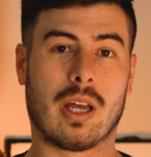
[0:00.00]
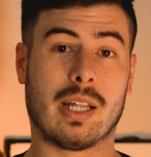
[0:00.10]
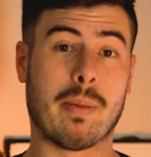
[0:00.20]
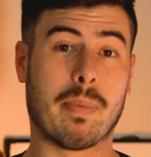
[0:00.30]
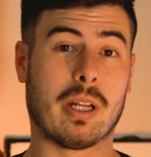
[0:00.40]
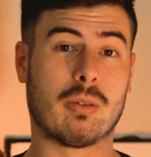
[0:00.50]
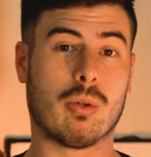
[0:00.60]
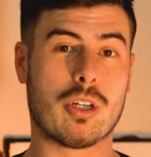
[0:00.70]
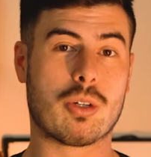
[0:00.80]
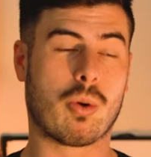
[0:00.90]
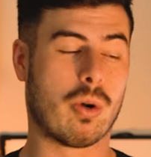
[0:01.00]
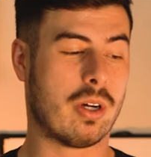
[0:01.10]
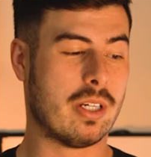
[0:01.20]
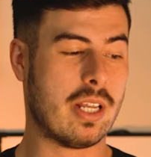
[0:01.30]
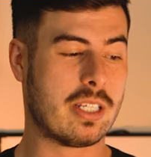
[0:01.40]
A temperatura de cor
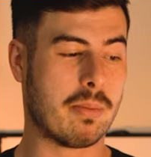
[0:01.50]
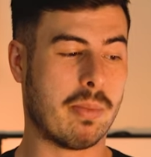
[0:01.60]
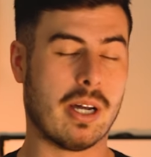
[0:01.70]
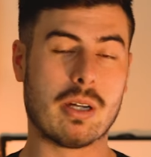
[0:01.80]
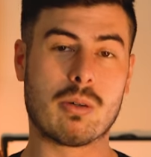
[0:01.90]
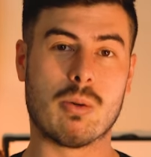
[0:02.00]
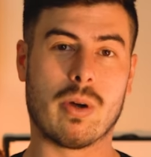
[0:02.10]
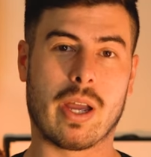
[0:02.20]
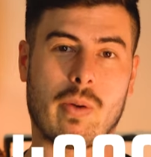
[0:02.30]
desse branco é